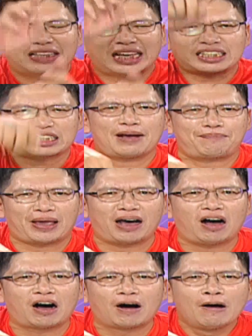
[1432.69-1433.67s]
你的侧
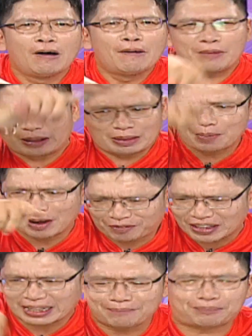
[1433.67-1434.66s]
标哈，能不能
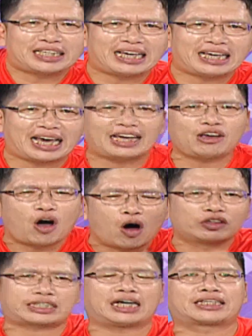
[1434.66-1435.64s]
放上 P A 用
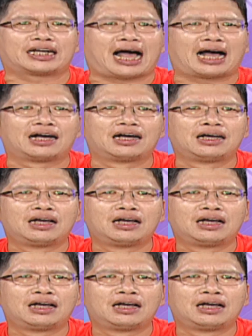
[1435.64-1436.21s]
红色的啦？